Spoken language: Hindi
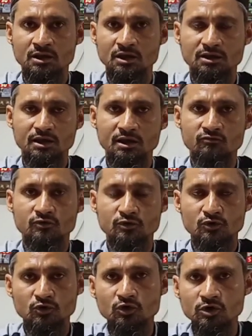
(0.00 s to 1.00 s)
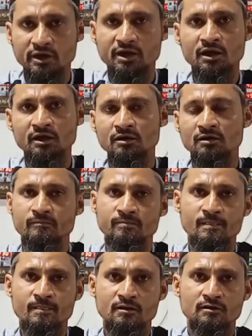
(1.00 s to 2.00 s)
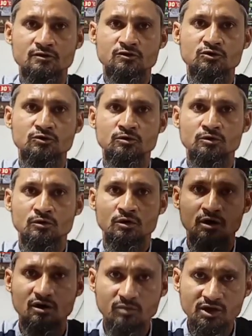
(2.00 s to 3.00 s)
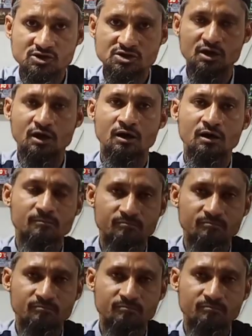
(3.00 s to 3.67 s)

कि ये वो लोग हैं जो हमेशा